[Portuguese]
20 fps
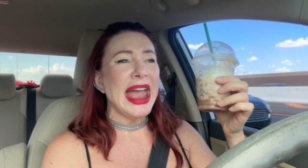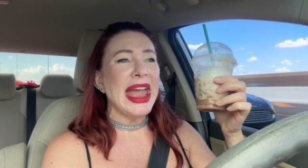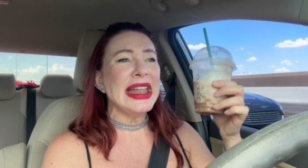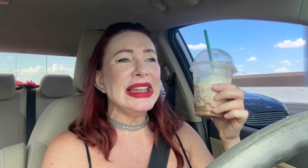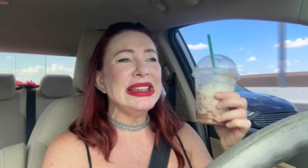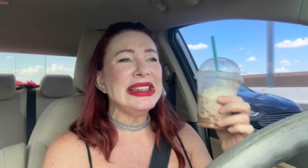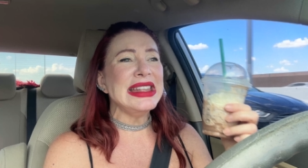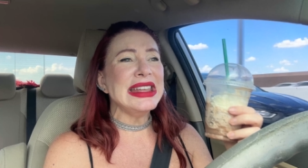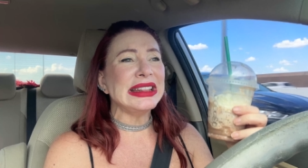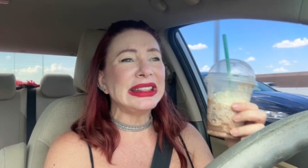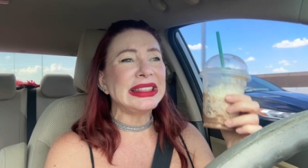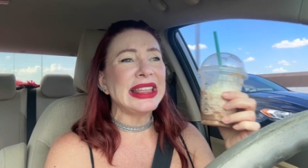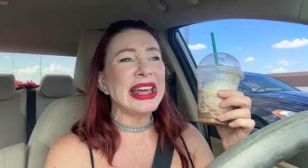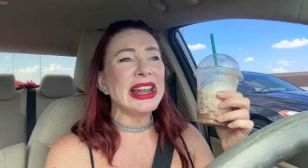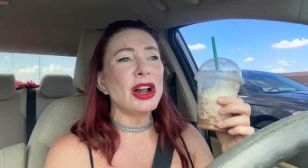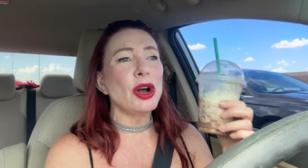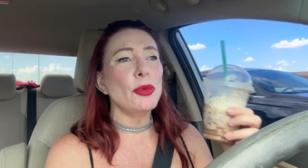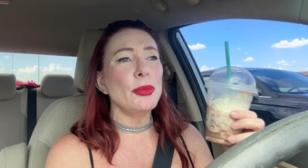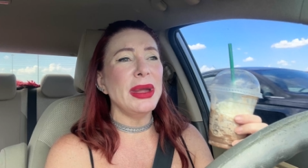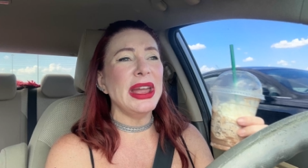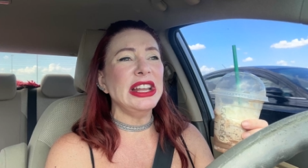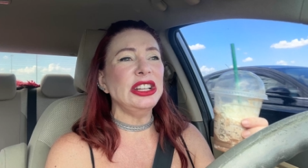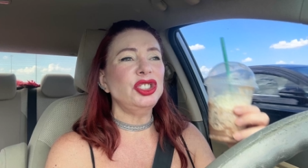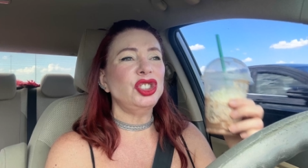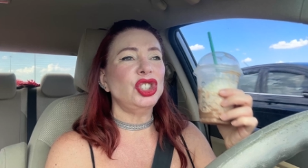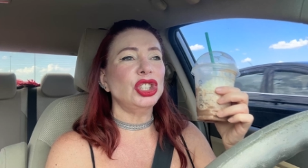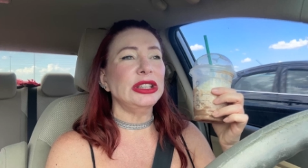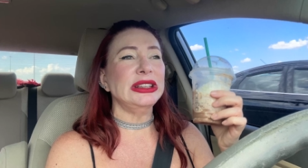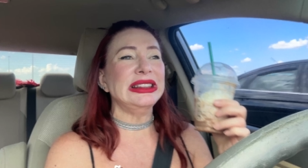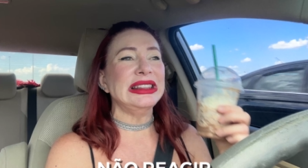É
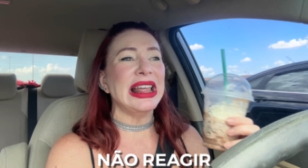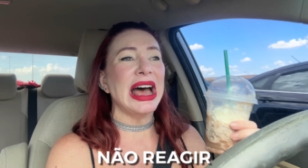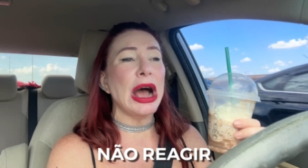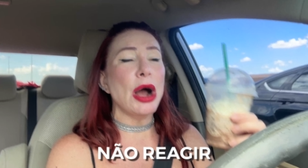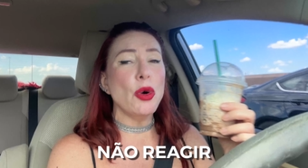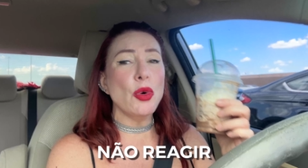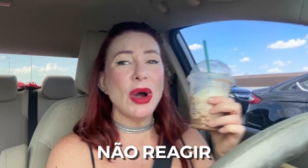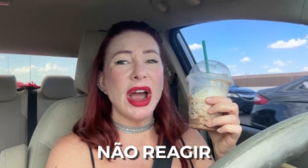literalmente não